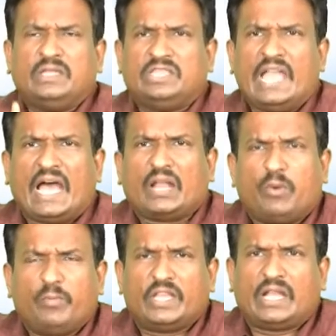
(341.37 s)

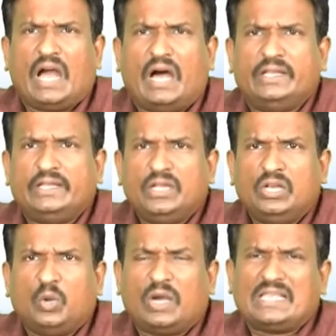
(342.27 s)
జ్ఞానము మీద కానీ
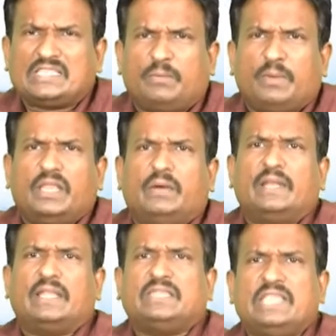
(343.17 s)
లోక
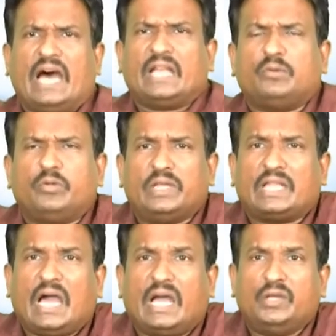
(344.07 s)
సంబంధమైన జ్ఞానము మీద
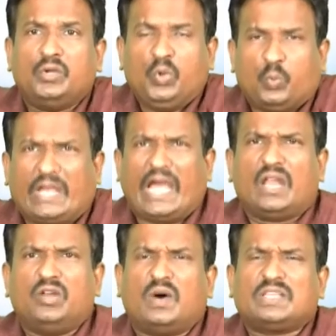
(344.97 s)
కానీ ఒకవేళ
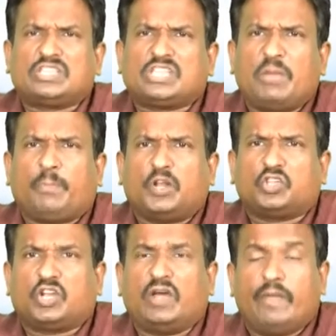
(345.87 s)
నువ్వు
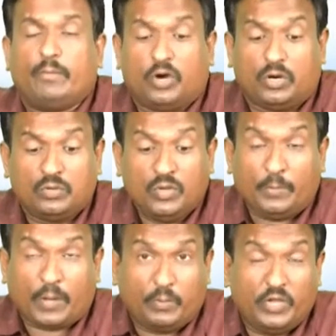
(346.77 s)
అతిశయపడుతున్నావేమో
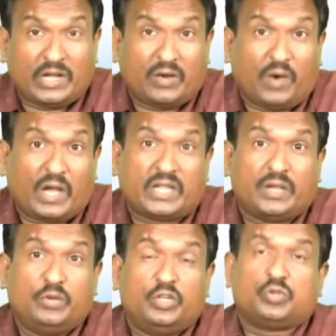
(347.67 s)
ప్రభు యొక్క
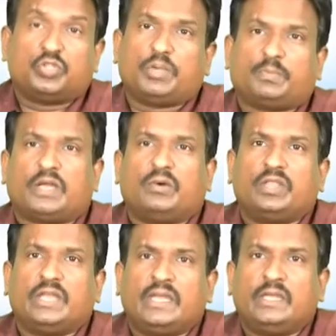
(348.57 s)
వాక్యం నీతో చెప్తా
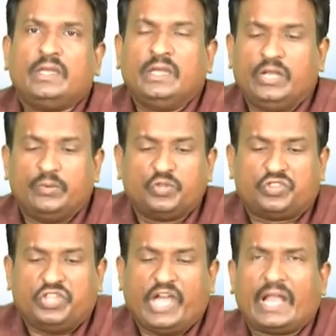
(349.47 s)
ఉంది నువ్వు
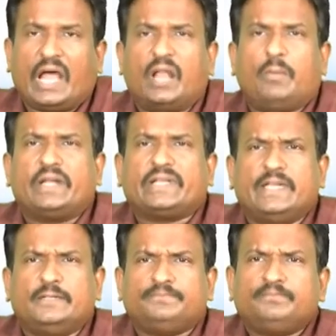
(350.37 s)
జ్ఞానాన్ని
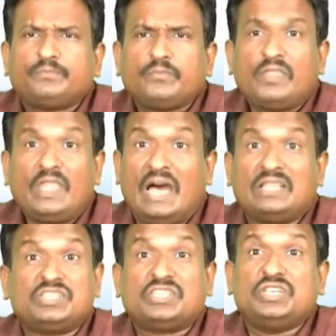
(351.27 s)
బట్టి
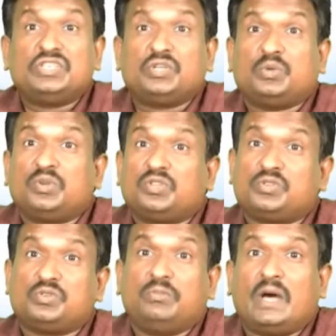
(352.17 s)
అతిశయించకూడదు
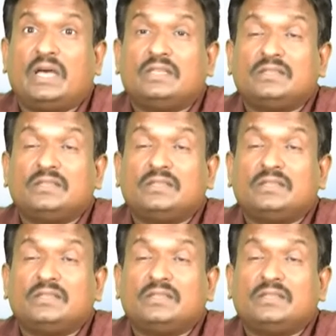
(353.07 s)
సుమా